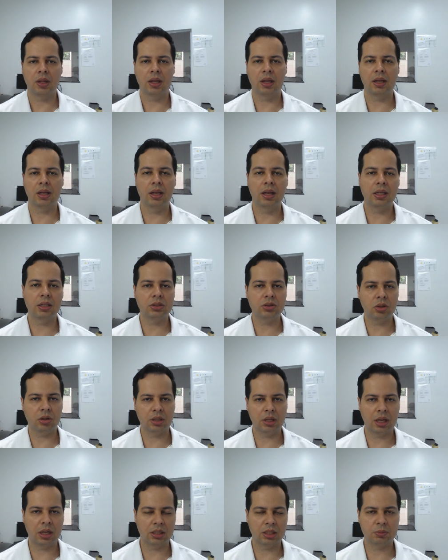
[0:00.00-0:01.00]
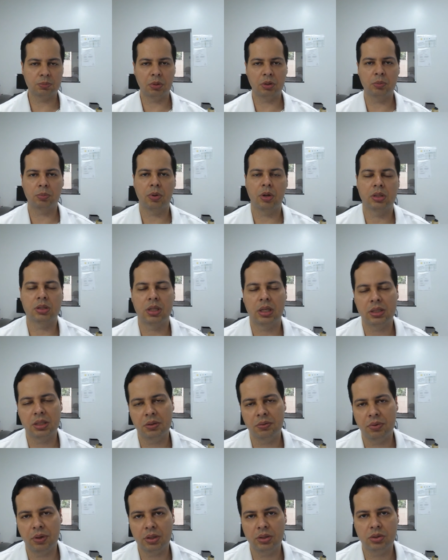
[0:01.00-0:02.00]
né, lesionadas pelo processo
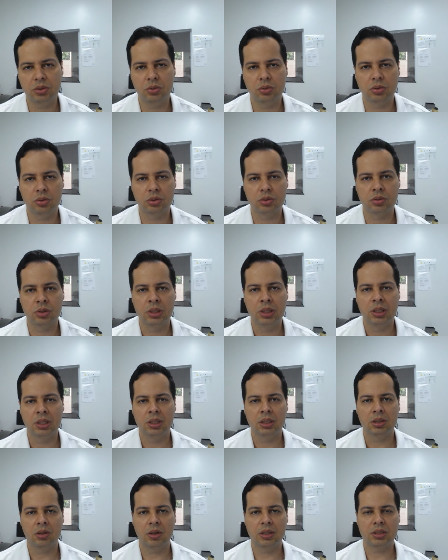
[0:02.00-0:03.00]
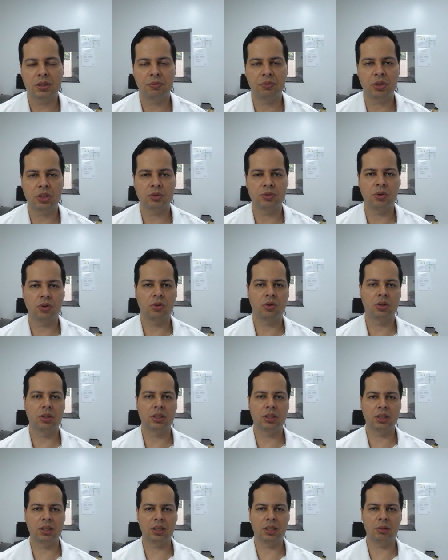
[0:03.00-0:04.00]
infeccioso. Então, essa
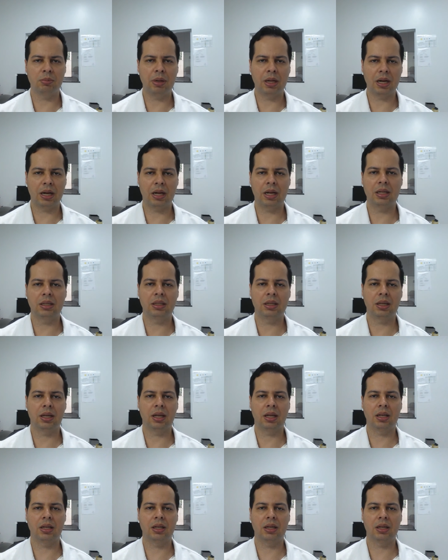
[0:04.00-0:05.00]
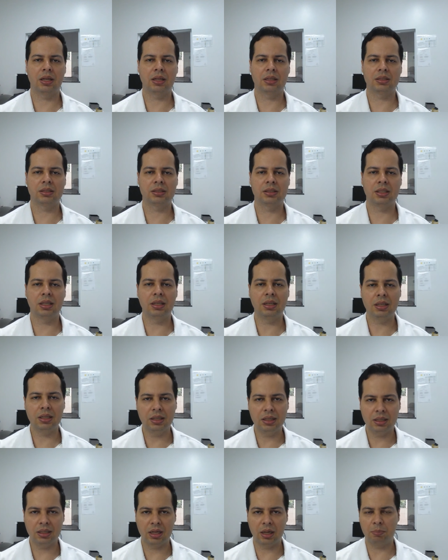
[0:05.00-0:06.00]
fosfocolina liberada, ela se
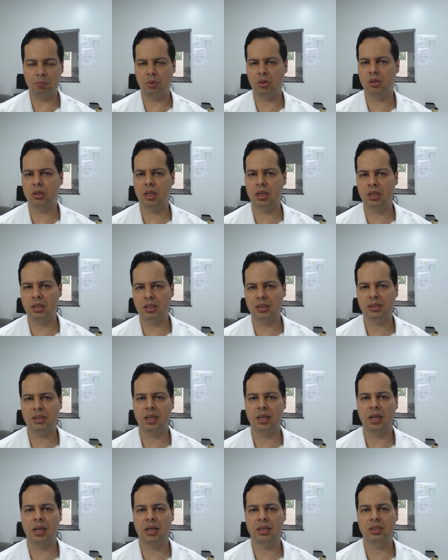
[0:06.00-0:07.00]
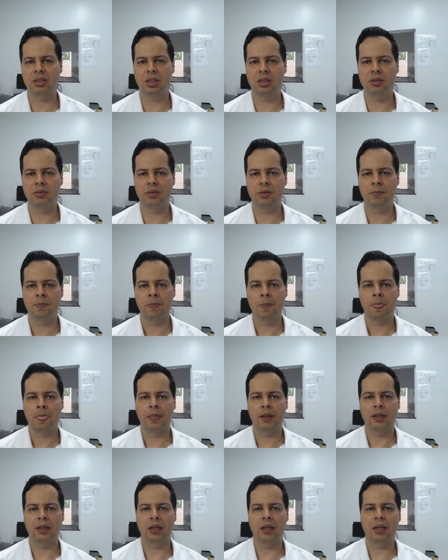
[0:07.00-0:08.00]
liga à proteína C reativa,
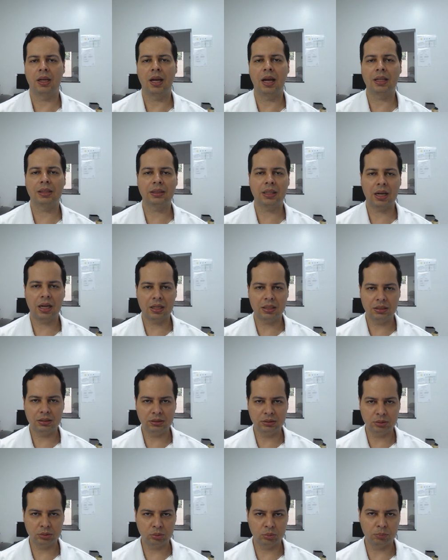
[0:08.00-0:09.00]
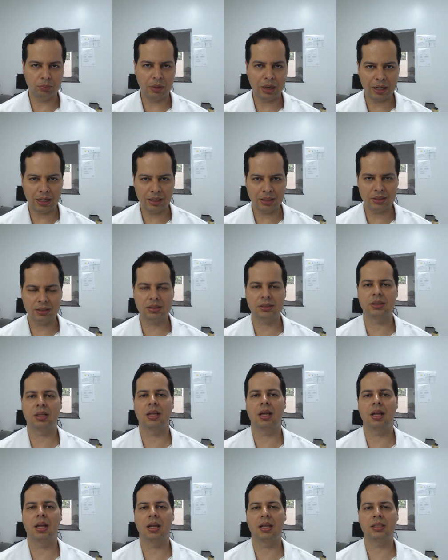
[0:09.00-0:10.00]
né, atraindo mais
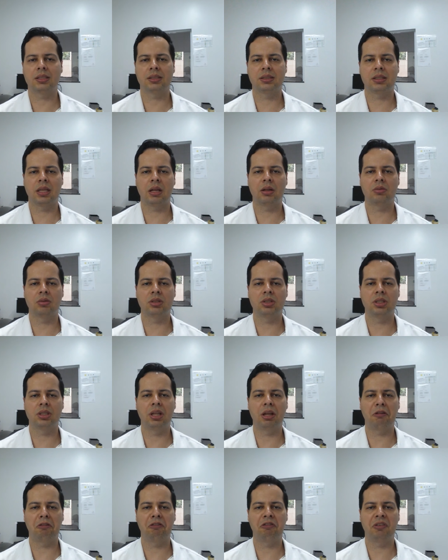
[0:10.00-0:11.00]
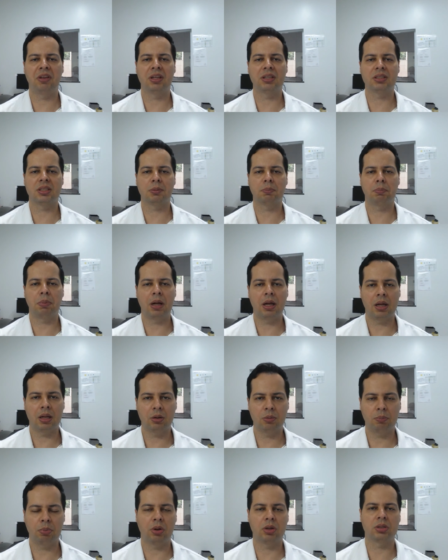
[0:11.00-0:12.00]
é, células de defesa para
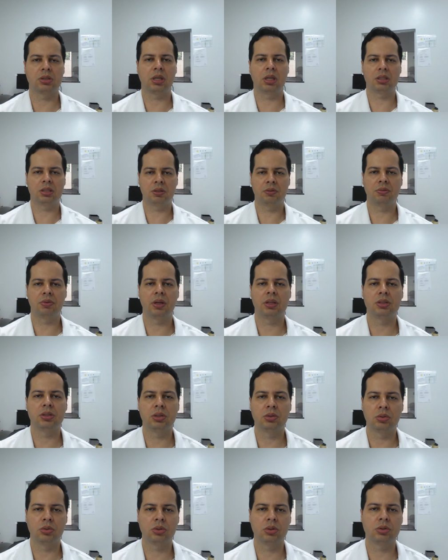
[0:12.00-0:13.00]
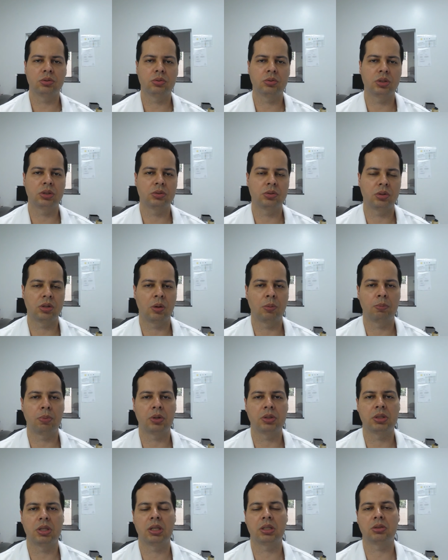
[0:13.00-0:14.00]
o processo infeccioso. Isso é um
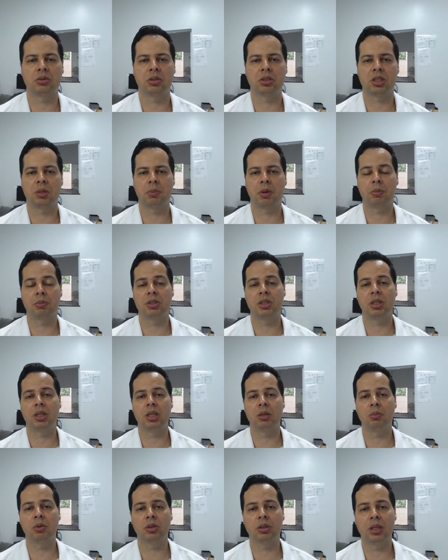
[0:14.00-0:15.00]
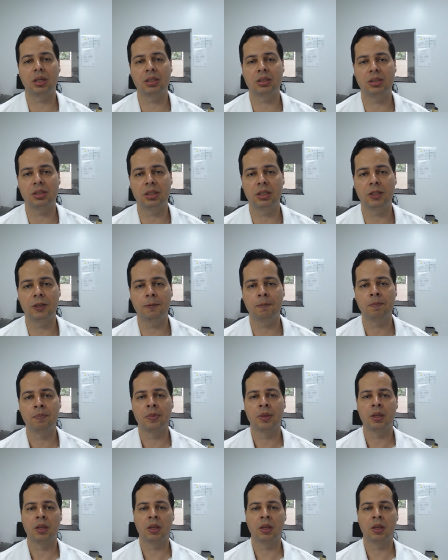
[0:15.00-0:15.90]
processo que nós chamamos de quimiotaxia,